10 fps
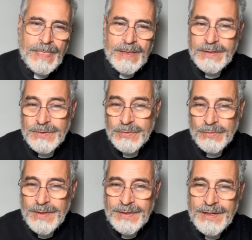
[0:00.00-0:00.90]
che sono
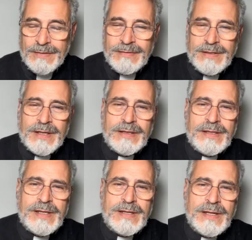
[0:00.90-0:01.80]
quelle della vita
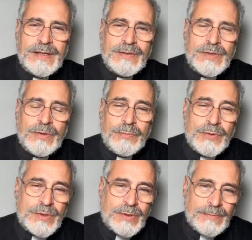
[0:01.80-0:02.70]
eterna, e non sono più
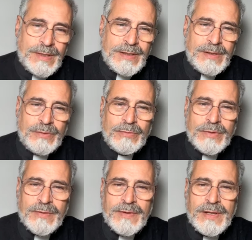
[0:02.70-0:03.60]
solamente
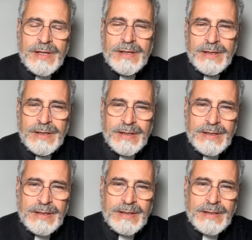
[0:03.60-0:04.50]
dunque quelle
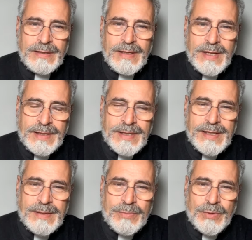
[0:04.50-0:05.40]
della
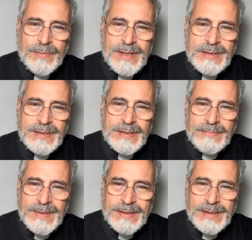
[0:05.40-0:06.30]
terra promessa
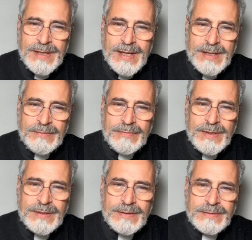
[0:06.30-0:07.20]
materiale
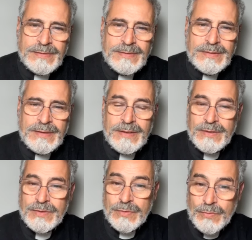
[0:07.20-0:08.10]
qui,
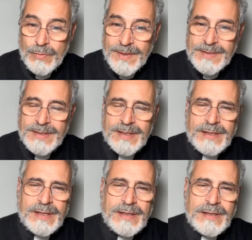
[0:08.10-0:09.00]
su questa
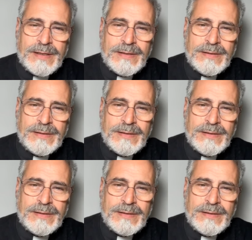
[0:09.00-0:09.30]
terra,